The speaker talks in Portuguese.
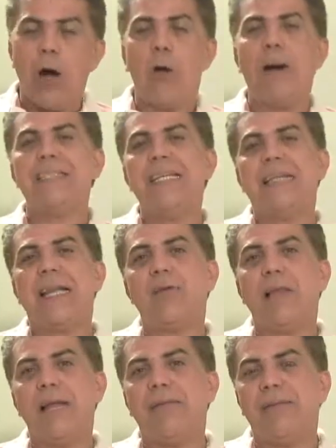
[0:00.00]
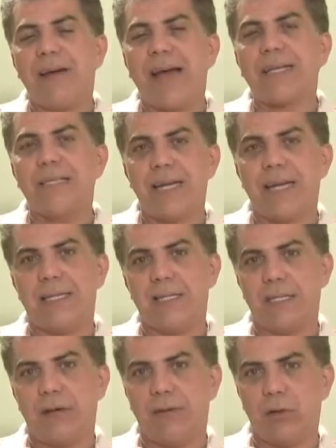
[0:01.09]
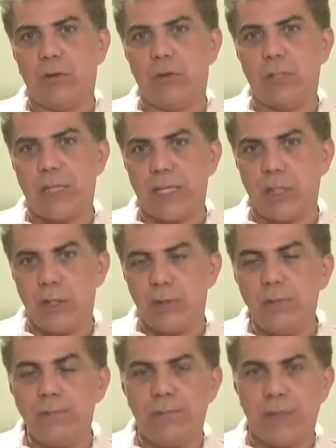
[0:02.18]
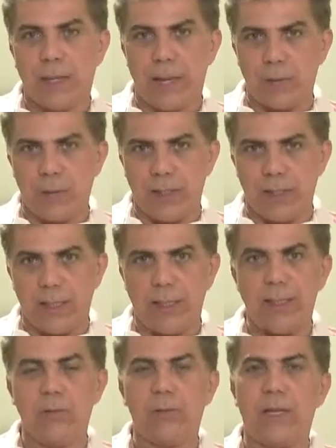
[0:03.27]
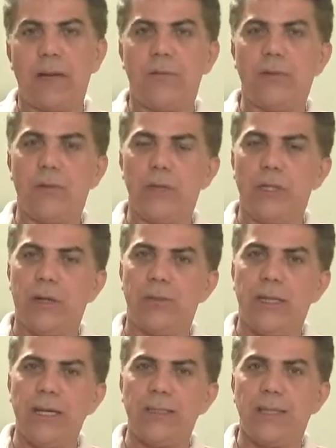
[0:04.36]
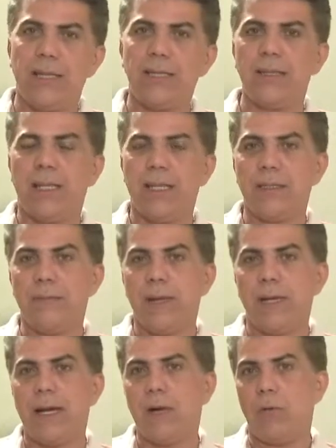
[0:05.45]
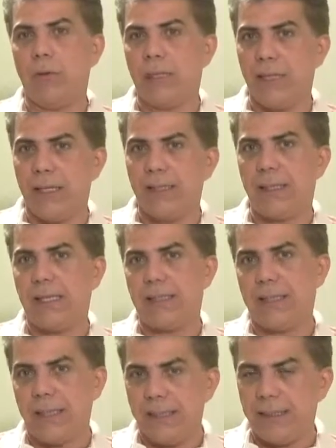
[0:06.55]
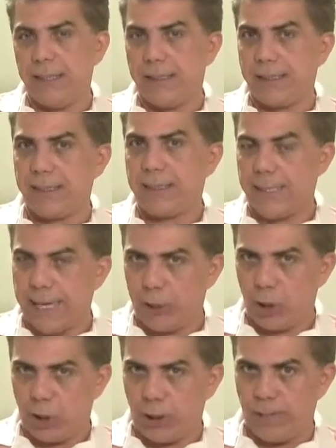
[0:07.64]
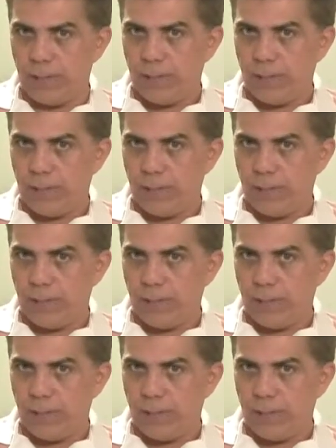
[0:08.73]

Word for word: Ou a central Telefax aqui de Salvador, 71 é o DDD, o telefone é o 3336 8037.